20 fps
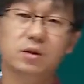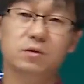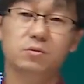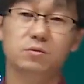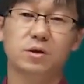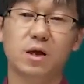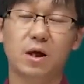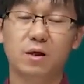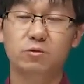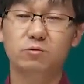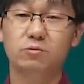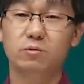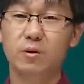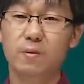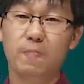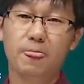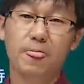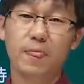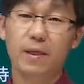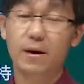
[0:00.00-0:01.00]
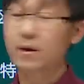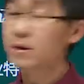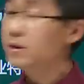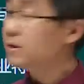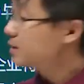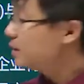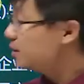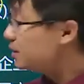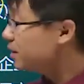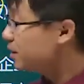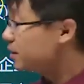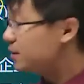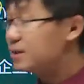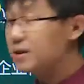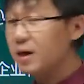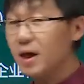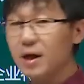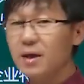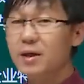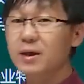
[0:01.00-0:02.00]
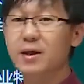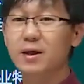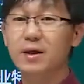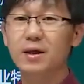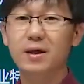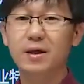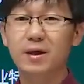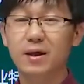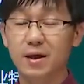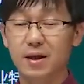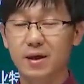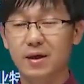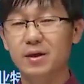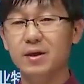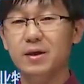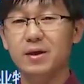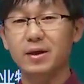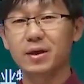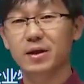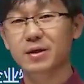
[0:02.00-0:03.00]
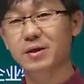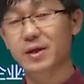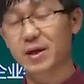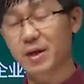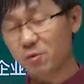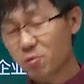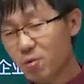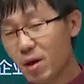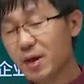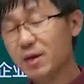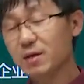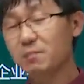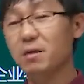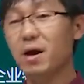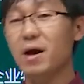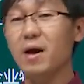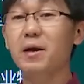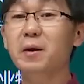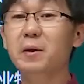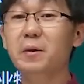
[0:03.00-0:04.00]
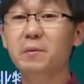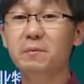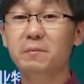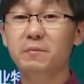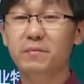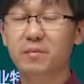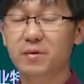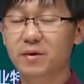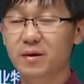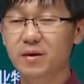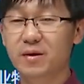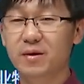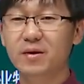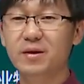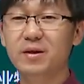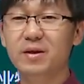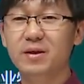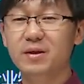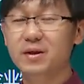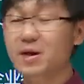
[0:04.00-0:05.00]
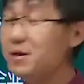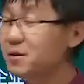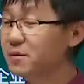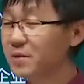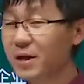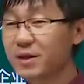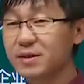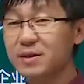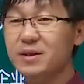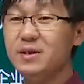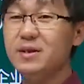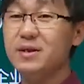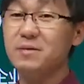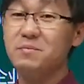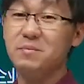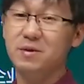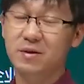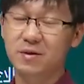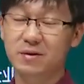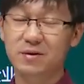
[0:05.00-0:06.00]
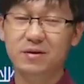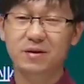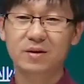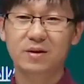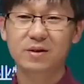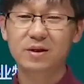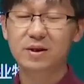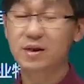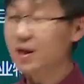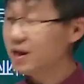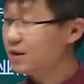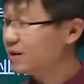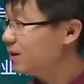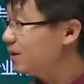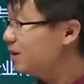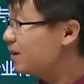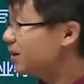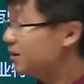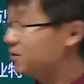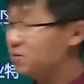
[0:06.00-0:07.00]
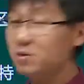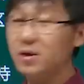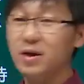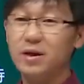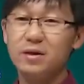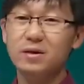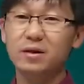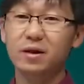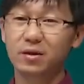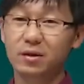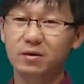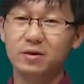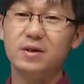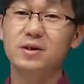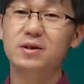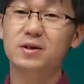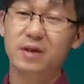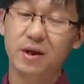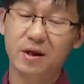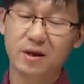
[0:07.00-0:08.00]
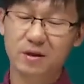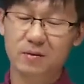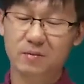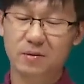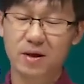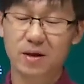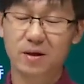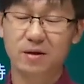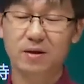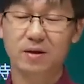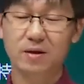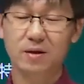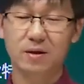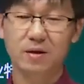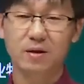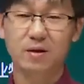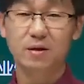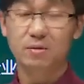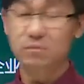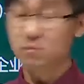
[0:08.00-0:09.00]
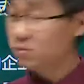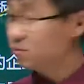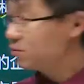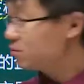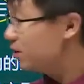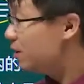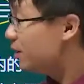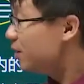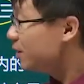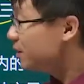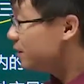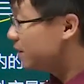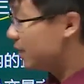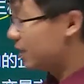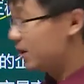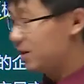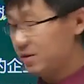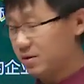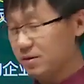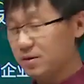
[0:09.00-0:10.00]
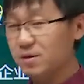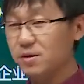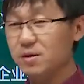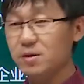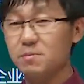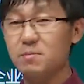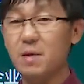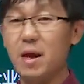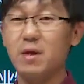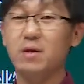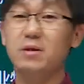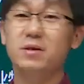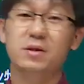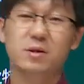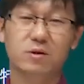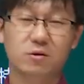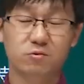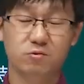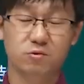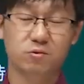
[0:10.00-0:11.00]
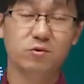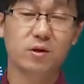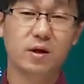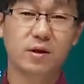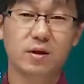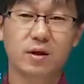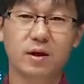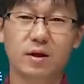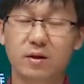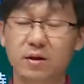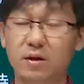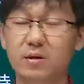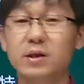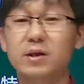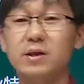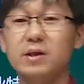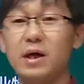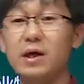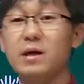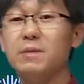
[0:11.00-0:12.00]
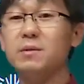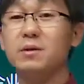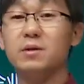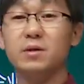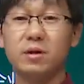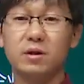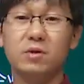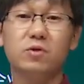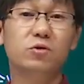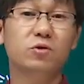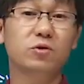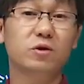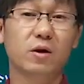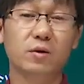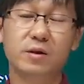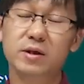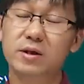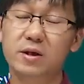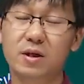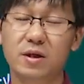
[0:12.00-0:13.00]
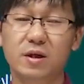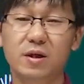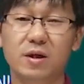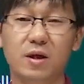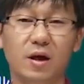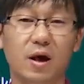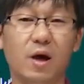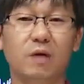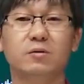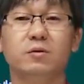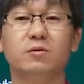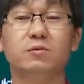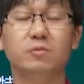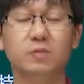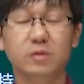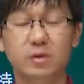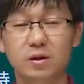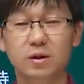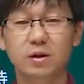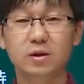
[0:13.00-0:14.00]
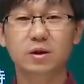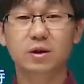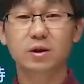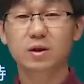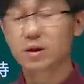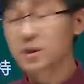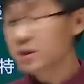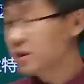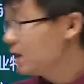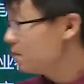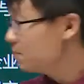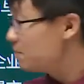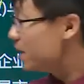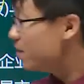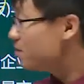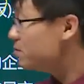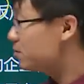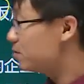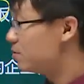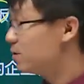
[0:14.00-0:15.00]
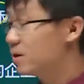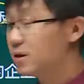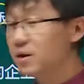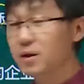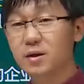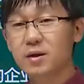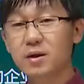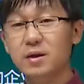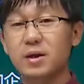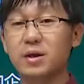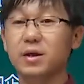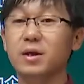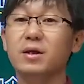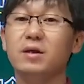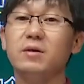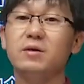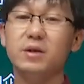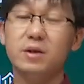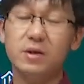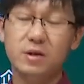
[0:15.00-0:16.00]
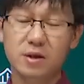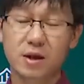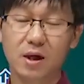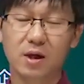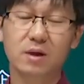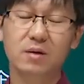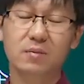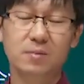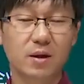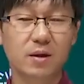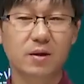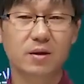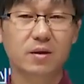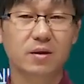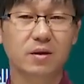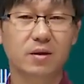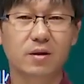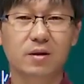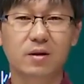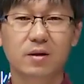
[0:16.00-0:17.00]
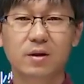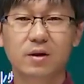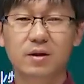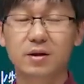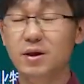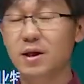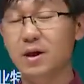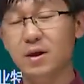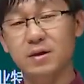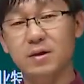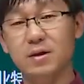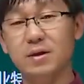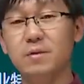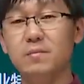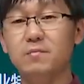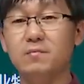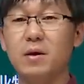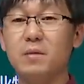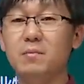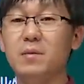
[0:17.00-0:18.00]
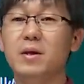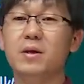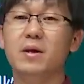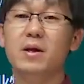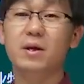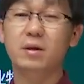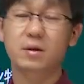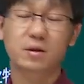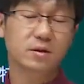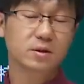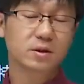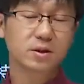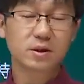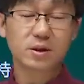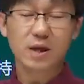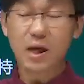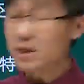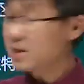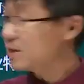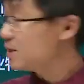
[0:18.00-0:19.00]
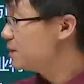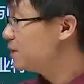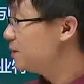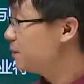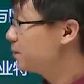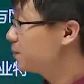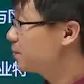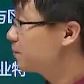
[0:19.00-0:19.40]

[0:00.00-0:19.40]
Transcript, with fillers: 这种场所啊，在这个市场里，哎，也挂上牌儿啊，也有它的一个名儿。这样呢，很多人到这个市场里边啊，比如说想买这个股权的，到这市场里面可以去找一些好的公司；想卖股权的人呢，也可以到这个市场里边啊，这样呢，买卖量能增加一些。